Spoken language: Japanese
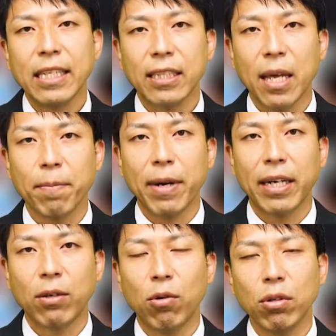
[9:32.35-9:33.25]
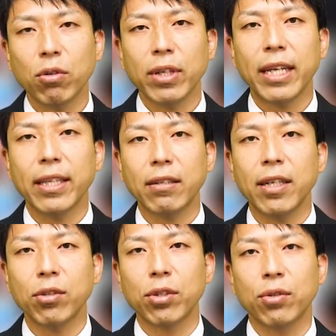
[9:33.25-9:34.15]
先輩がこういうことやってく
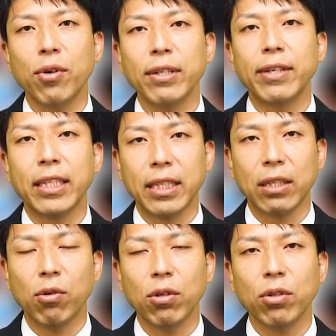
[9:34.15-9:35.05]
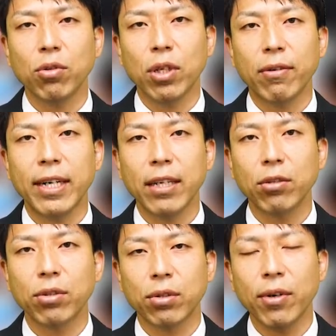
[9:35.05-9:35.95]
れるとすごい嬉しい。こういうこと言われ
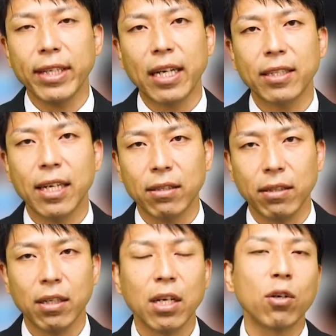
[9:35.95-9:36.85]
るとすごい助かる。